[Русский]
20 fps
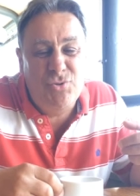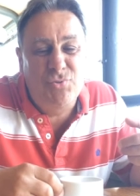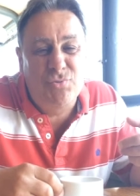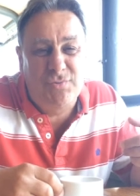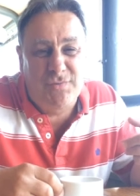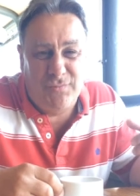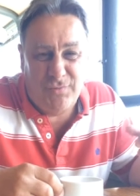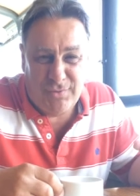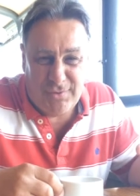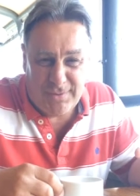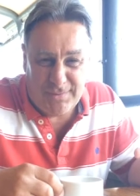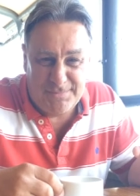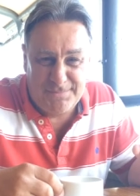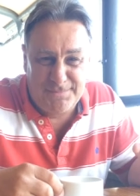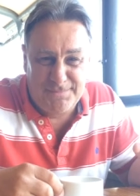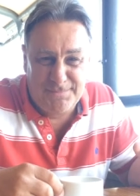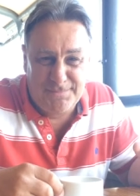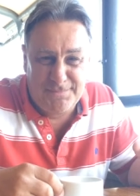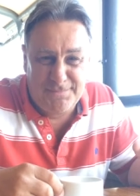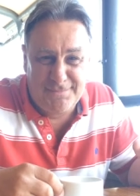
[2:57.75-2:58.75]
чувствуете.
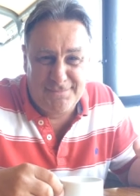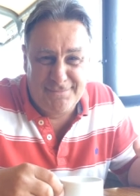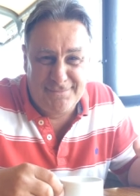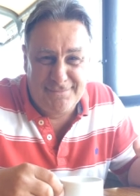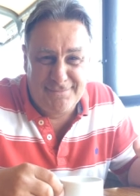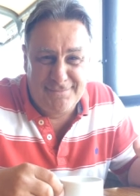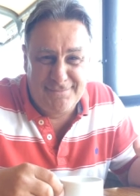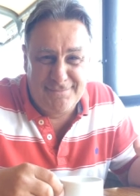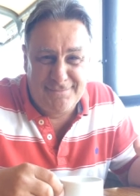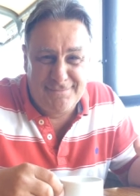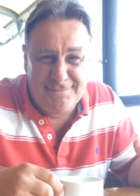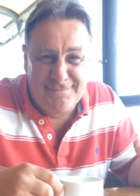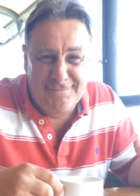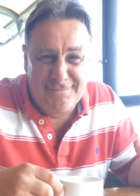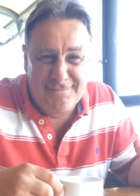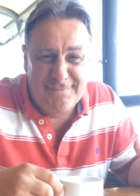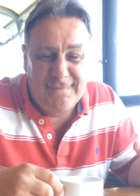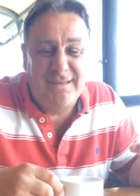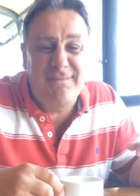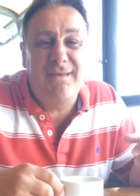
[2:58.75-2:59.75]

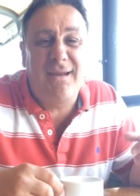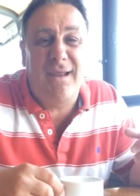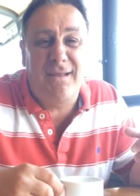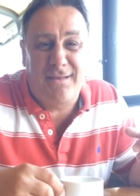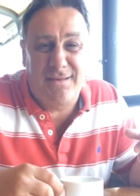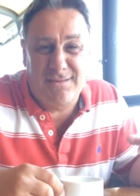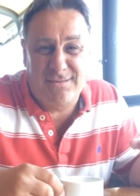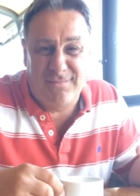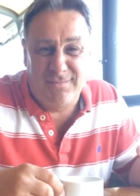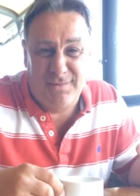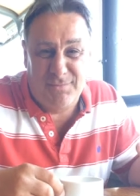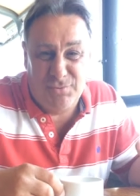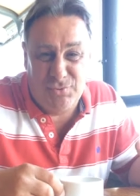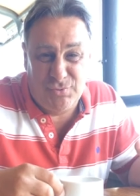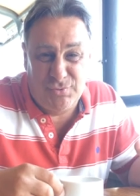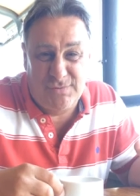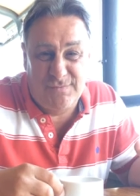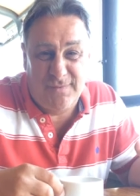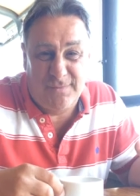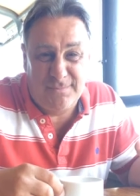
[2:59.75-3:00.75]
Доверяйте своим
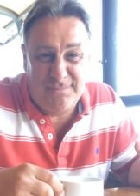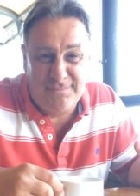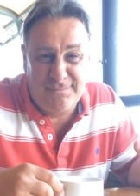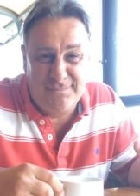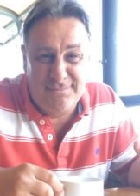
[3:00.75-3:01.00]
чувствам.